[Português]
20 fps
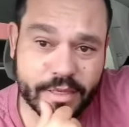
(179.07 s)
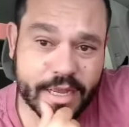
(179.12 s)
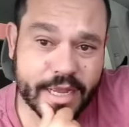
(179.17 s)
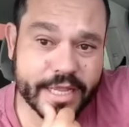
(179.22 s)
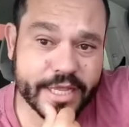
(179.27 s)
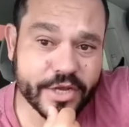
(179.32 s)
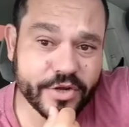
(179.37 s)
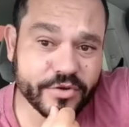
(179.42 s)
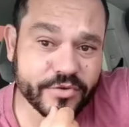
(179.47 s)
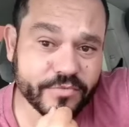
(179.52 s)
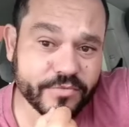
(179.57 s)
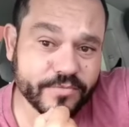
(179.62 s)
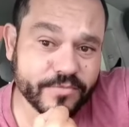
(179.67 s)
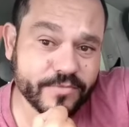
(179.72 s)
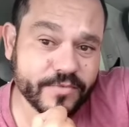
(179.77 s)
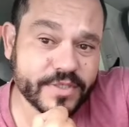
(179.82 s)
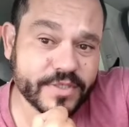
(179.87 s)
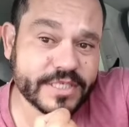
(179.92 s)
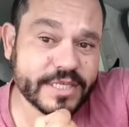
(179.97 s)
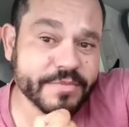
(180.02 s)
aí eu,
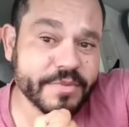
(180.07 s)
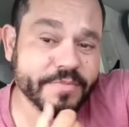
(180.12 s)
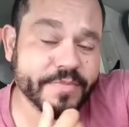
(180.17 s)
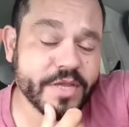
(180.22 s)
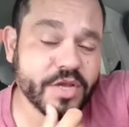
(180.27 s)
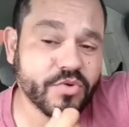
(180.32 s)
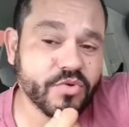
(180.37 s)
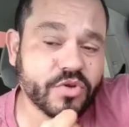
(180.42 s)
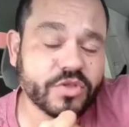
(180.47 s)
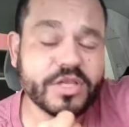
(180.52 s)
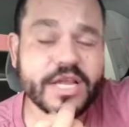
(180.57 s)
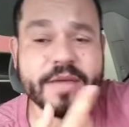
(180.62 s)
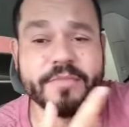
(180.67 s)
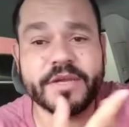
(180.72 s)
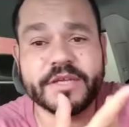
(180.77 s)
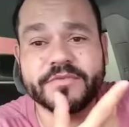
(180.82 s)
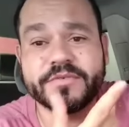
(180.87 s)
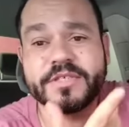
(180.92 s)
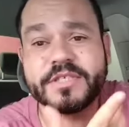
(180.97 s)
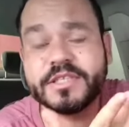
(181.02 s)
você me pergunta, ah,
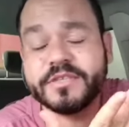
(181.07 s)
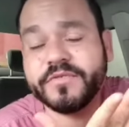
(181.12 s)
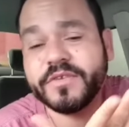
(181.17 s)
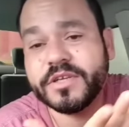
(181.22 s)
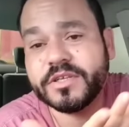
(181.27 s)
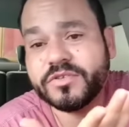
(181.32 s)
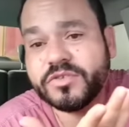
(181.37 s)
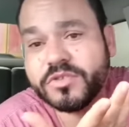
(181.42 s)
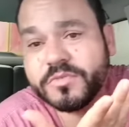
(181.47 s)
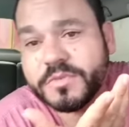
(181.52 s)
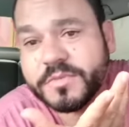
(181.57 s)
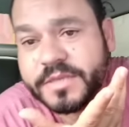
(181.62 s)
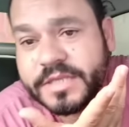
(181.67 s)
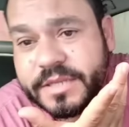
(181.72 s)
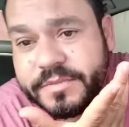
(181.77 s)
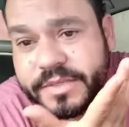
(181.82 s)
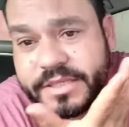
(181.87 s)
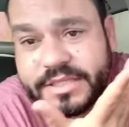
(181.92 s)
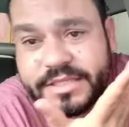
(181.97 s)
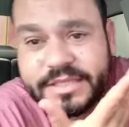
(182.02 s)
mas você está falando sobre
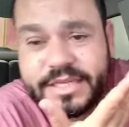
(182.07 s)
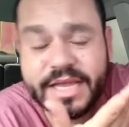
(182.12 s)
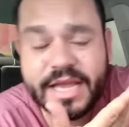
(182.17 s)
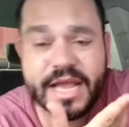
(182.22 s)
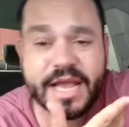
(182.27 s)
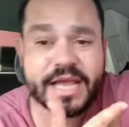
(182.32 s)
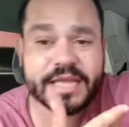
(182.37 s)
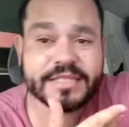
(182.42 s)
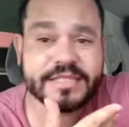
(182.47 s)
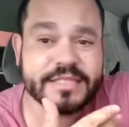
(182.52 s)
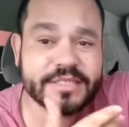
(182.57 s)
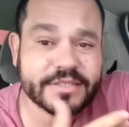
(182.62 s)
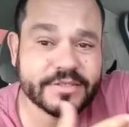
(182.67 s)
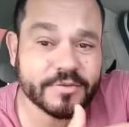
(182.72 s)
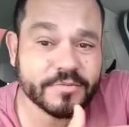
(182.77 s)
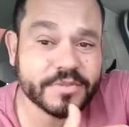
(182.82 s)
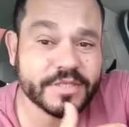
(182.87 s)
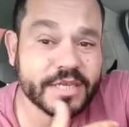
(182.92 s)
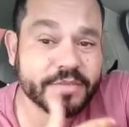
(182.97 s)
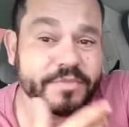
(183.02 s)
mandar mensagem,
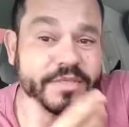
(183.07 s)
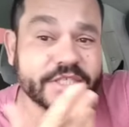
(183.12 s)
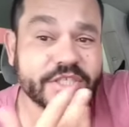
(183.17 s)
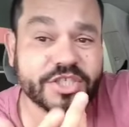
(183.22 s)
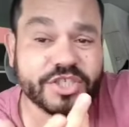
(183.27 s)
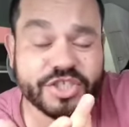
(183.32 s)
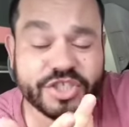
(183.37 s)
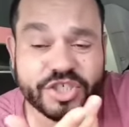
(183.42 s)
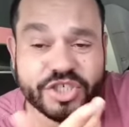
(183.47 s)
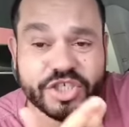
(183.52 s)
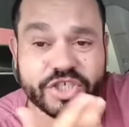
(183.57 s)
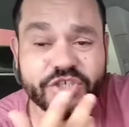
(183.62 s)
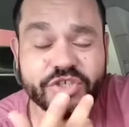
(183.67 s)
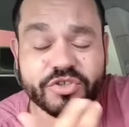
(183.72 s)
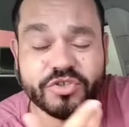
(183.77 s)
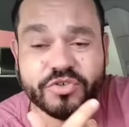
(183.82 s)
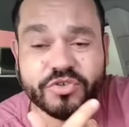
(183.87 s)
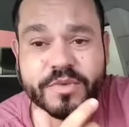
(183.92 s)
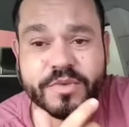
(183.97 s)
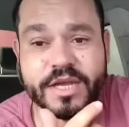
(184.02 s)
sobre saber destino
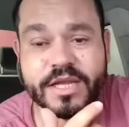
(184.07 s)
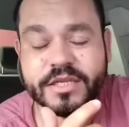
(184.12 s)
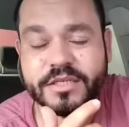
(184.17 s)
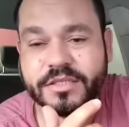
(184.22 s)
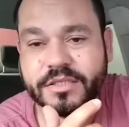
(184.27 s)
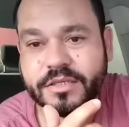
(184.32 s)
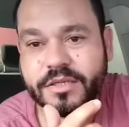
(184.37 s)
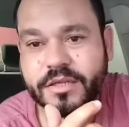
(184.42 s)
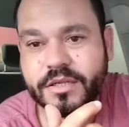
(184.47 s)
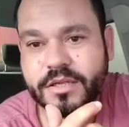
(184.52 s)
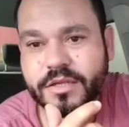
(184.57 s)
e tudo mais.